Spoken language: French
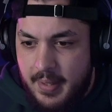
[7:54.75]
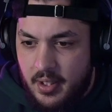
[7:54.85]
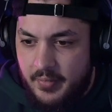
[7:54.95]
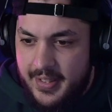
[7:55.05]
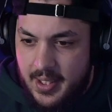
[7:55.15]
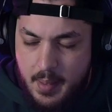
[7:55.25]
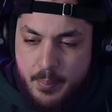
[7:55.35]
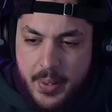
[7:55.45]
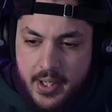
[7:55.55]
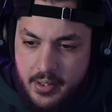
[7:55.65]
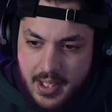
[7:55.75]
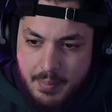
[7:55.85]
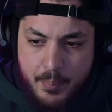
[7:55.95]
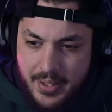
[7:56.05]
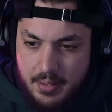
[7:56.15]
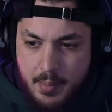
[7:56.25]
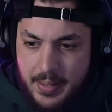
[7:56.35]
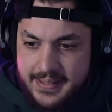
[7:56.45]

Bad en vrai, il y en a même pas, hein. Il y, a même pas, y a même pas de